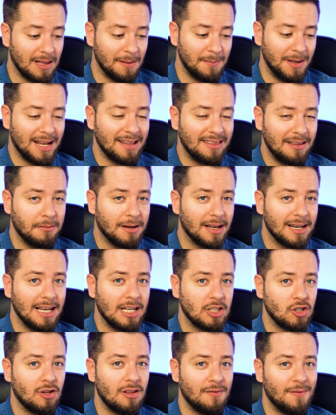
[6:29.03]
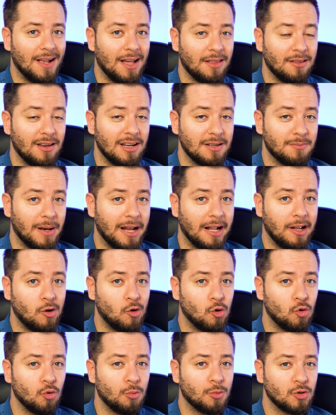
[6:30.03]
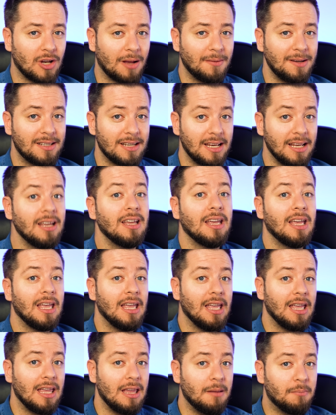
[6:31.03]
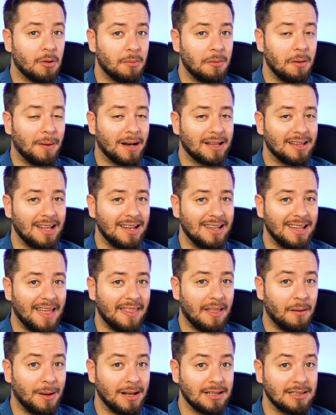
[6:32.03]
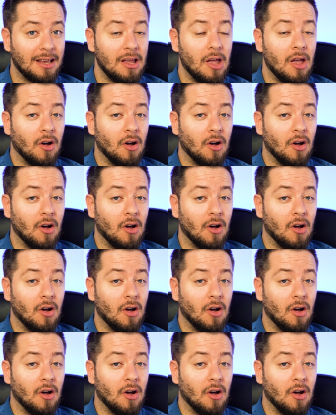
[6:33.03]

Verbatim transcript: también activar las notificaciones para que YouTube os avise y por mi parte nada más.